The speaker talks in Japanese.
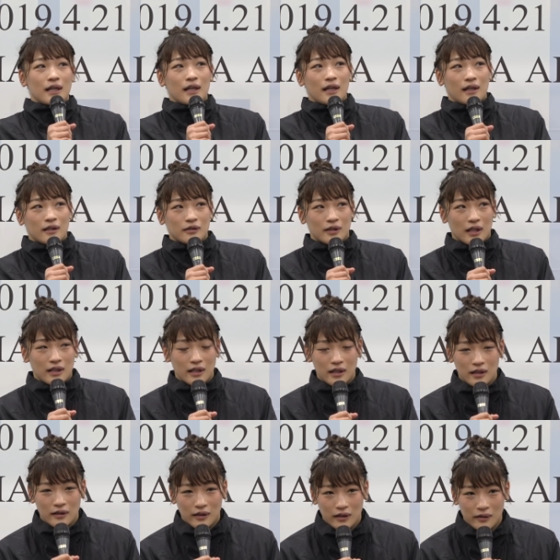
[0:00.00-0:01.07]
で具体
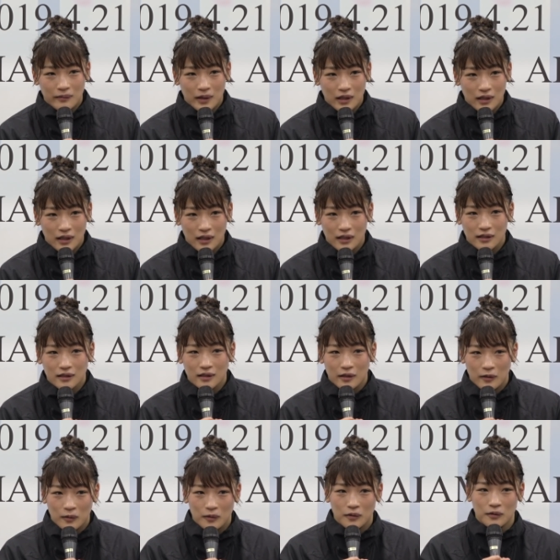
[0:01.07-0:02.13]
的には決まってないんです
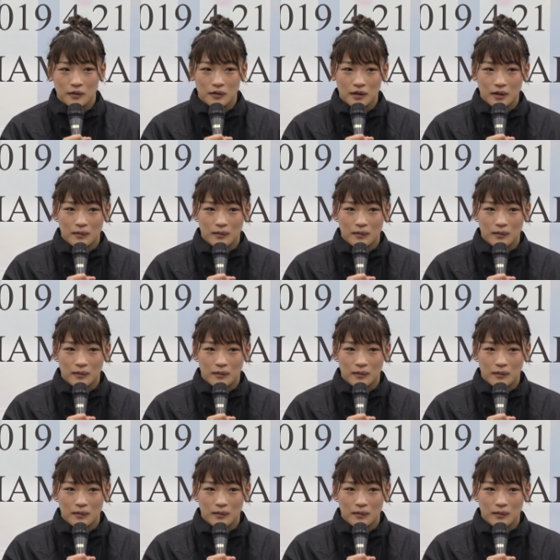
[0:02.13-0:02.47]
けど